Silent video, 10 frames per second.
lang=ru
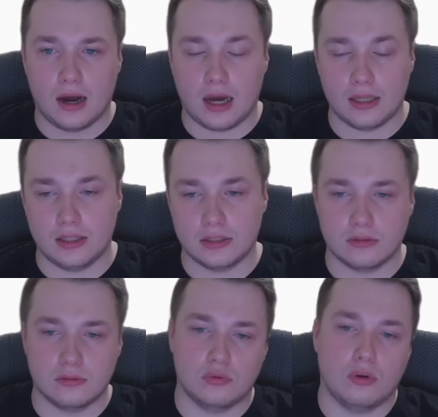
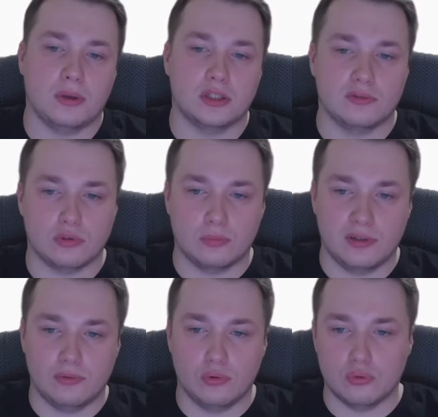адрес, но ну, опять же, вот мы
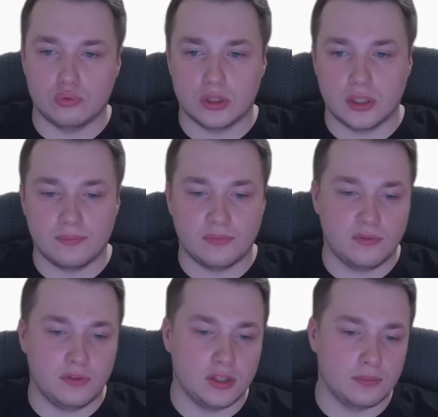его уже
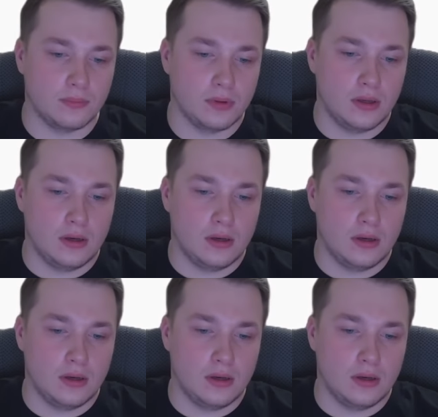видим.